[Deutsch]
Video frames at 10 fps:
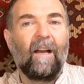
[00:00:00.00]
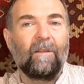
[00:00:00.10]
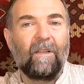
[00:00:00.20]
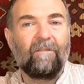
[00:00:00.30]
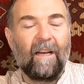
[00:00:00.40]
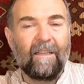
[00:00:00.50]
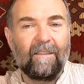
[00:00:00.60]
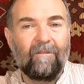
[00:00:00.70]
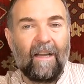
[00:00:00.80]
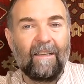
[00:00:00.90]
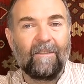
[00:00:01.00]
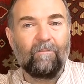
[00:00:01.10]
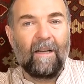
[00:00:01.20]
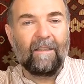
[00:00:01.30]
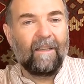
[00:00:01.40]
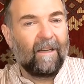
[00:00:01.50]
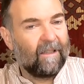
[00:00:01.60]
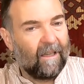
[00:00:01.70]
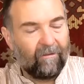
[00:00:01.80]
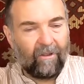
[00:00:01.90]
Hat mein Vater eine Weile gemacht. Der
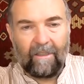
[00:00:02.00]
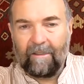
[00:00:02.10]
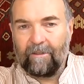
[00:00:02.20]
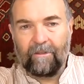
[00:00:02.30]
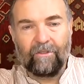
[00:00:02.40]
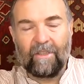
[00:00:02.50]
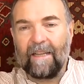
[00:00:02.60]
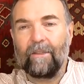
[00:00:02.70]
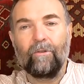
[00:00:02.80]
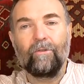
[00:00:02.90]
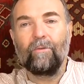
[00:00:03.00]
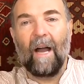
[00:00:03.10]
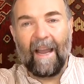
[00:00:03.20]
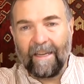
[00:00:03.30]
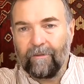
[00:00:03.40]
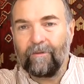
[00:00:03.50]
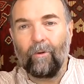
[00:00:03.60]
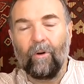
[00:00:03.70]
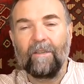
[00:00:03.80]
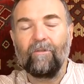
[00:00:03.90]
hat einfach äh, Starterkultur
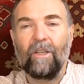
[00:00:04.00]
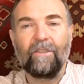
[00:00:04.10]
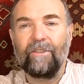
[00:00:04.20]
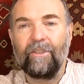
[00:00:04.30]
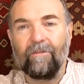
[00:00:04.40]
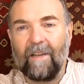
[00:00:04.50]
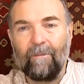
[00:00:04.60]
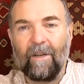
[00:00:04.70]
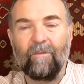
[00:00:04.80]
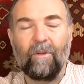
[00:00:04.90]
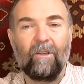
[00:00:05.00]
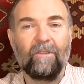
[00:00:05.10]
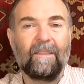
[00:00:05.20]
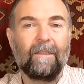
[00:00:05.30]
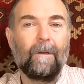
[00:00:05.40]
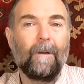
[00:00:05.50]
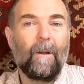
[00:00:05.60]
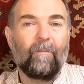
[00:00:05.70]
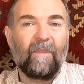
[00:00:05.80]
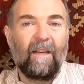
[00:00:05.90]
eingefroren, weil er die nicht auf einmal gebraucht hat.
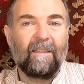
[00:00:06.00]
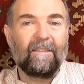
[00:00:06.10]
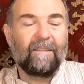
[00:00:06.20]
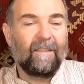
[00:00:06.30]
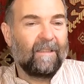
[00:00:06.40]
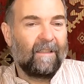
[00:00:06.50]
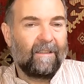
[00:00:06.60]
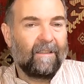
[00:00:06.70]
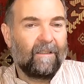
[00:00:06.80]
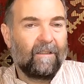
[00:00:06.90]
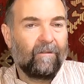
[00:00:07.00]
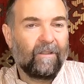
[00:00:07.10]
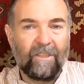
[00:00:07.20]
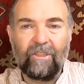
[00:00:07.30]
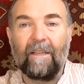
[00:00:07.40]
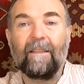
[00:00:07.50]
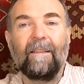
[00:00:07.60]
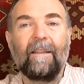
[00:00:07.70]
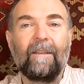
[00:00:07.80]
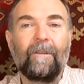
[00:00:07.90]
Hat er die tatsächlich in den Gefrierschrank
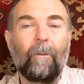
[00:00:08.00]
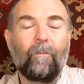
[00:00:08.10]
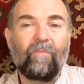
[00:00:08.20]
gelegt